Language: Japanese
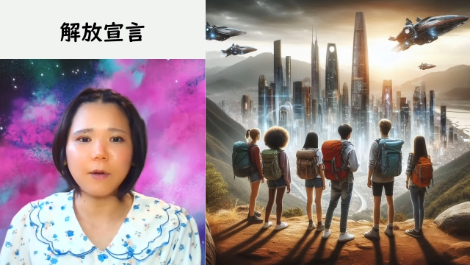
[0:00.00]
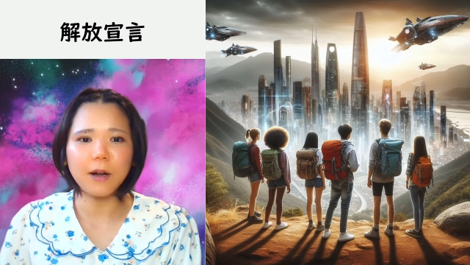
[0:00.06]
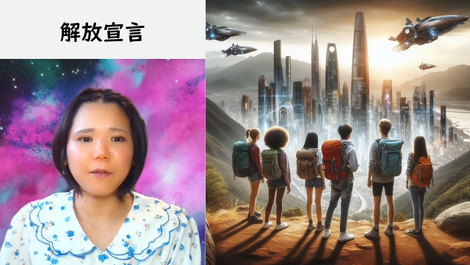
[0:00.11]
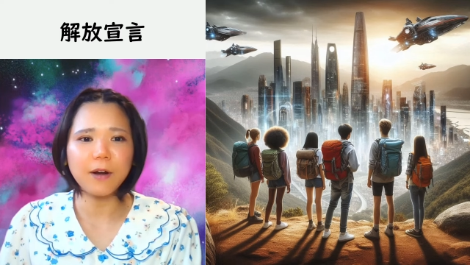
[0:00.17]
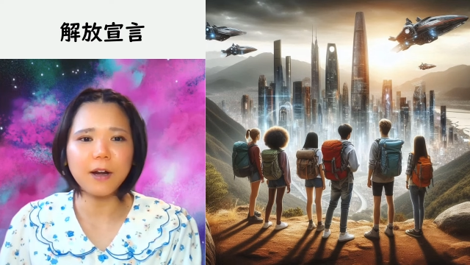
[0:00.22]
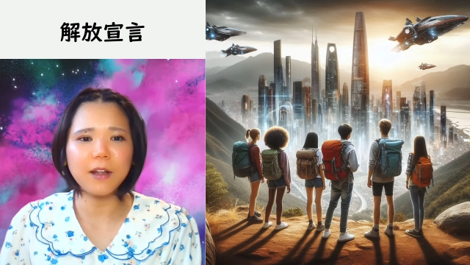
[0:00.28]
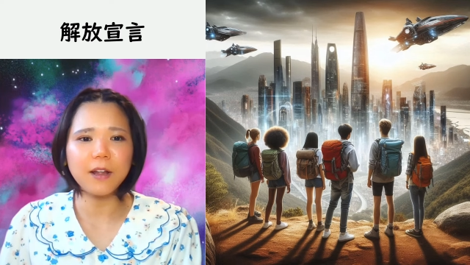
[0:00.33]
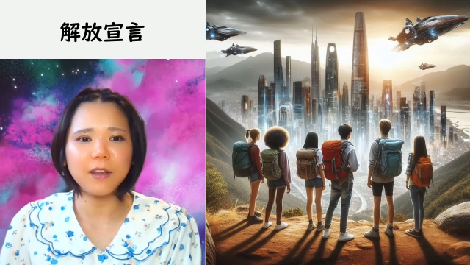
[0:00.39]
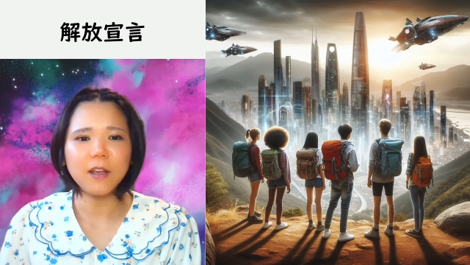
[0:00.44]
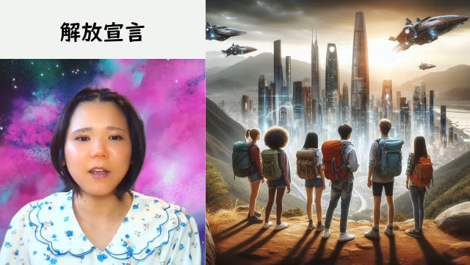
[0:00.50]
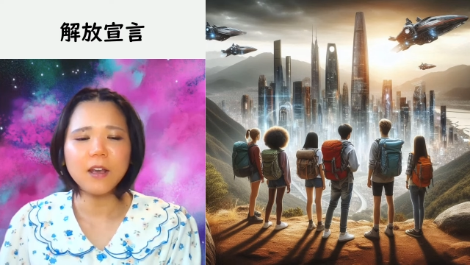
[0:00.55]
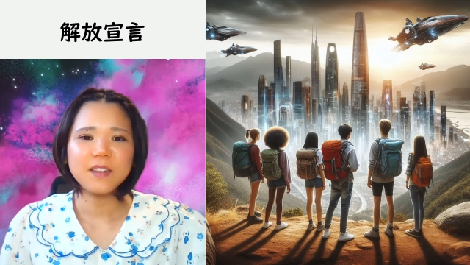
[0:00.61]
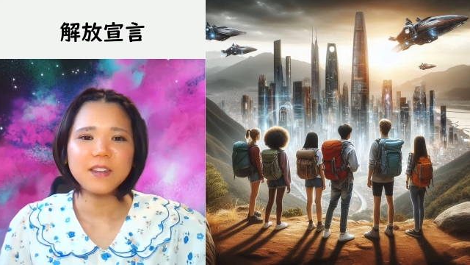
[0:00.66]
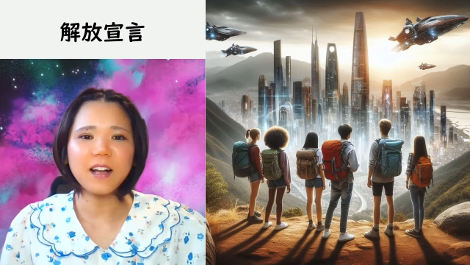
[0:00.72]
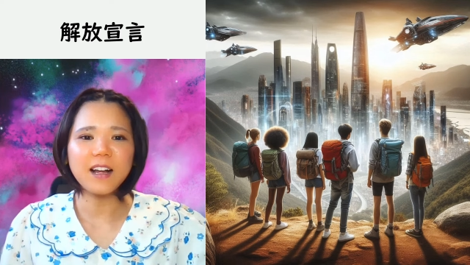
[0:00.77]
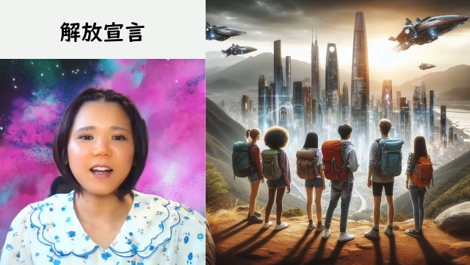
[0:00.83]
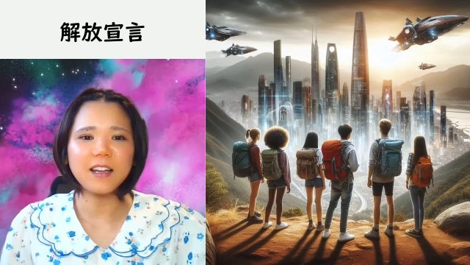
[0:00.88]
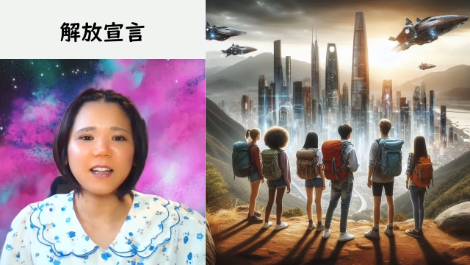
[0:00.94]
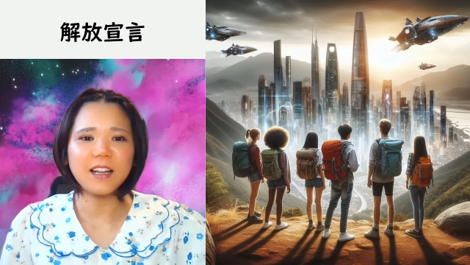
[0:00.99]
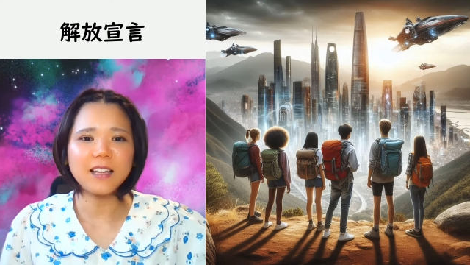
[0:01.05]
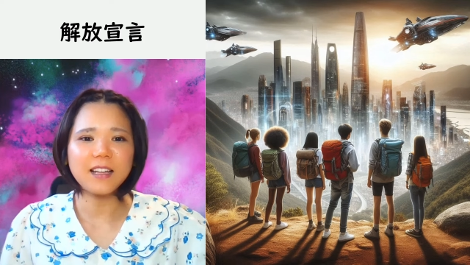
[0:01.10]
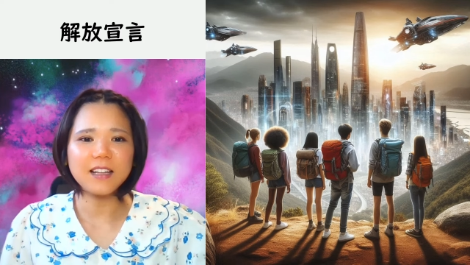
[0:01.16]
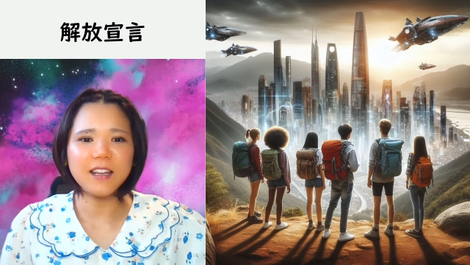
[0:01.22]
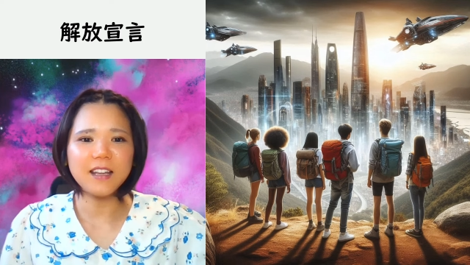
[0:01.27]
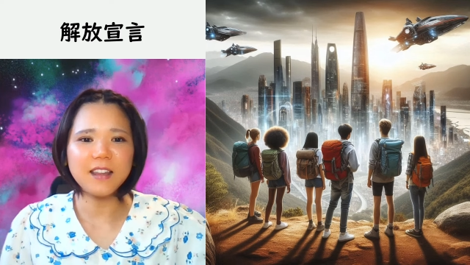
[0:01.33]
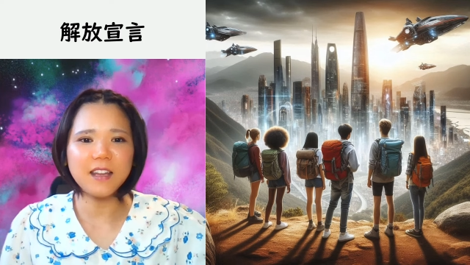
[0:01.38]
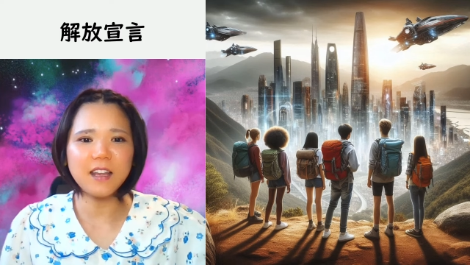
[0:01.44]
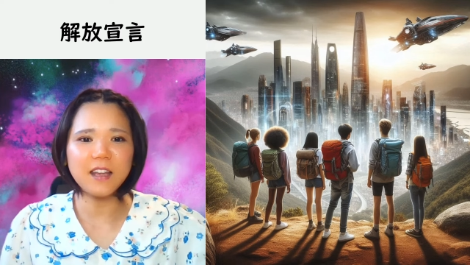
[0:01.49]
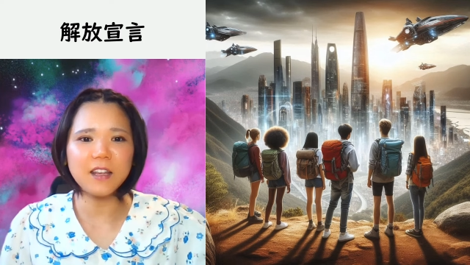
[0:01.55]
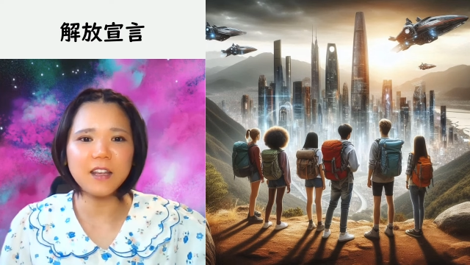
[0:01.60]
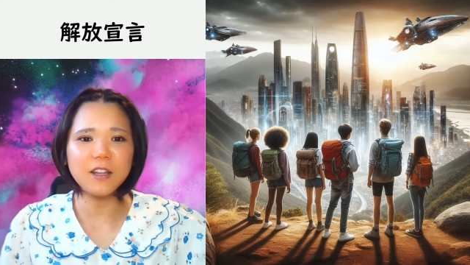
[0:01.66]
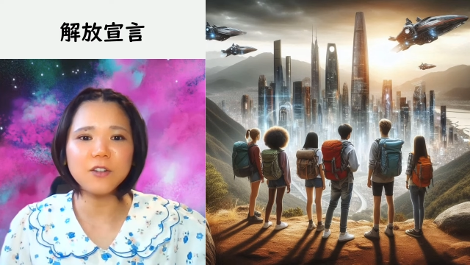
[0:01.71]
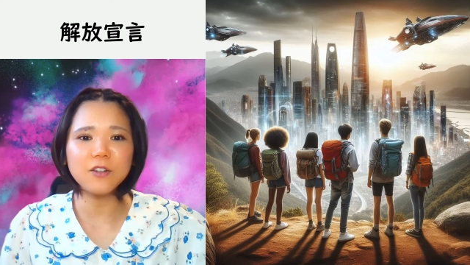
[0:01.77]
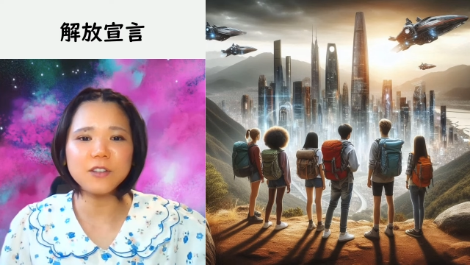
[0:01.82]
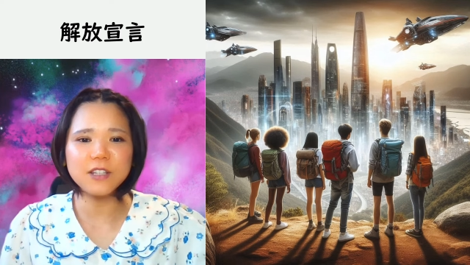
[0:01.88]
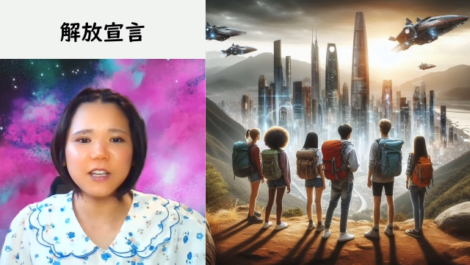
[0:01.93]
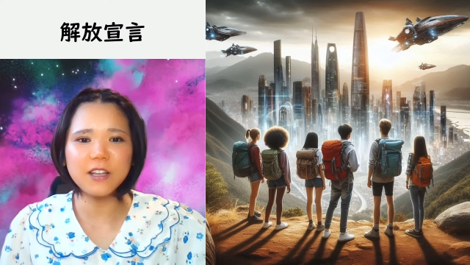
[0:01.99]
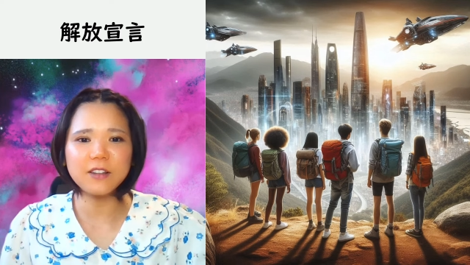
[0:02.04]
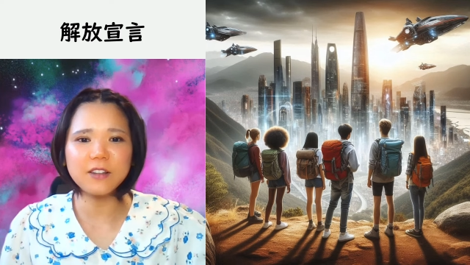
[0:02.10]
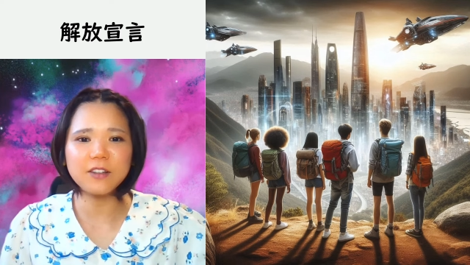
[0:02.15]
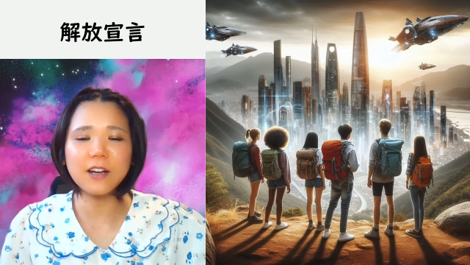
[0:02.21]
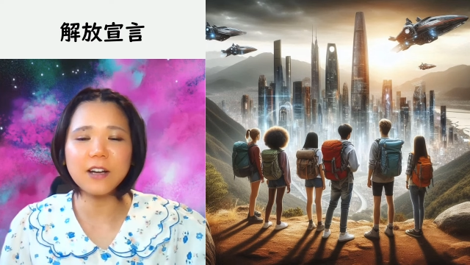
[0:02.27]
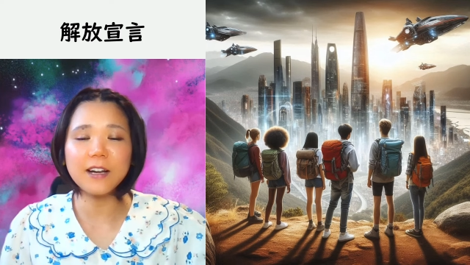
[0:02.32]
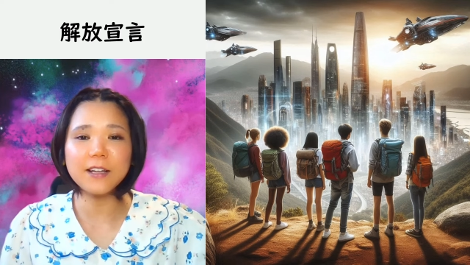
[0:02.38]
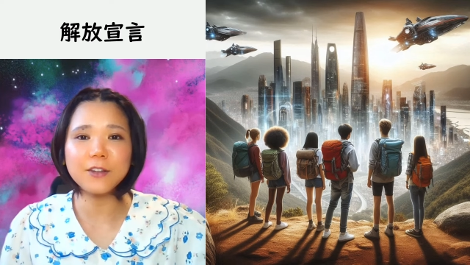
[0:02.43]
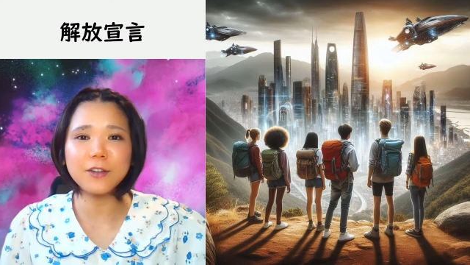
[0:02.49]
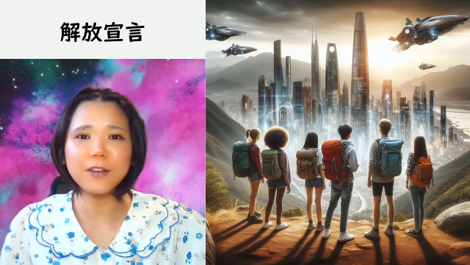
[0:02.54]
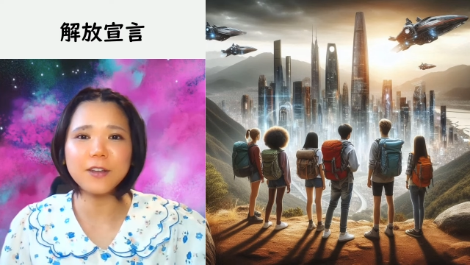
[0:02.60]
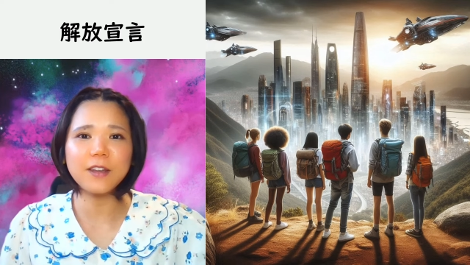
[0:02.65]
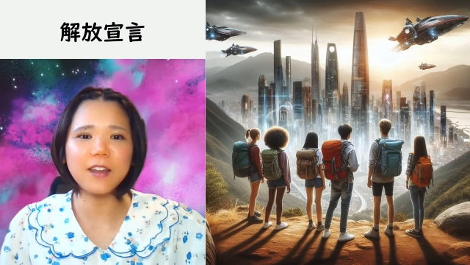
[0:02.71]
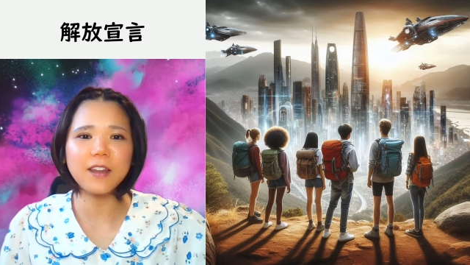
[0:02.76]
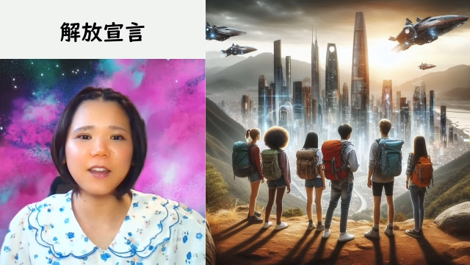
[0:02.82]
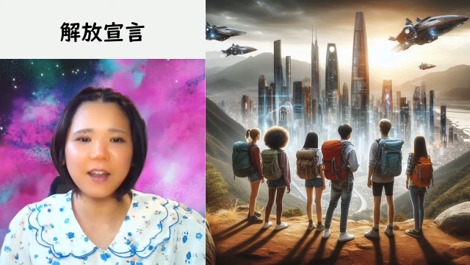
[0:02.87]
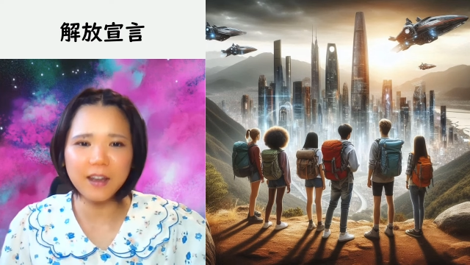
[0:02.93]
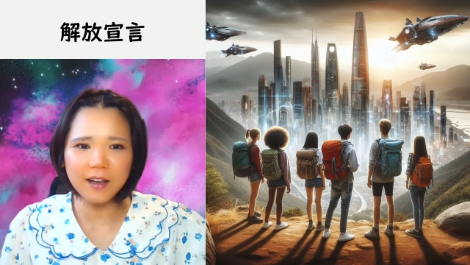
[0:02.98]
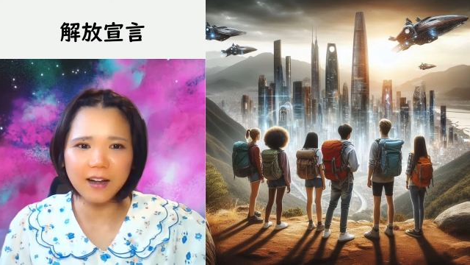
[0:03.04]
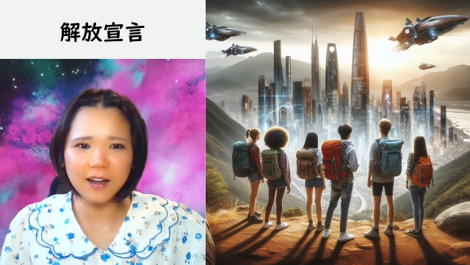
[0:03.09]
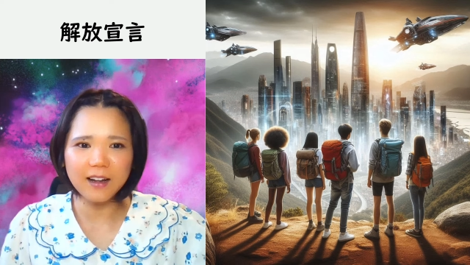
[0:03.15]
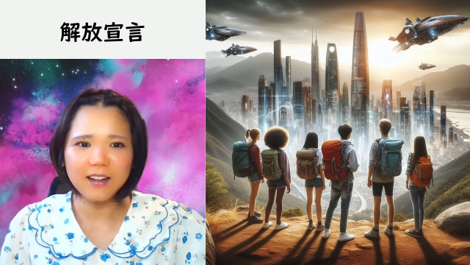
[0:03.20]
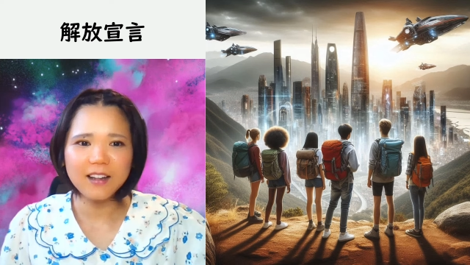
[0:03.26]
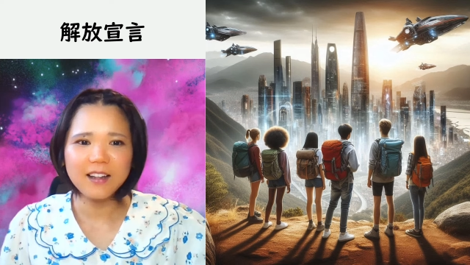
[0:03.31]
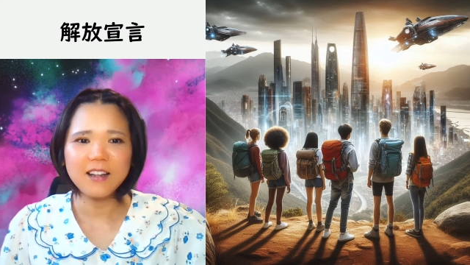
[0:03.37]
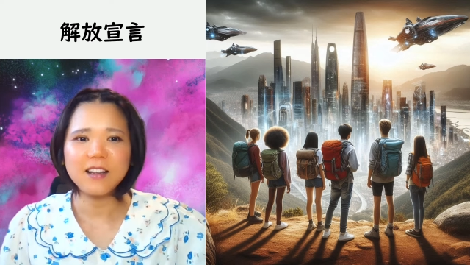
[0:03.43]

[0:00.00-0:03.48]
我々に社会や他人に依存しすがりついていないか、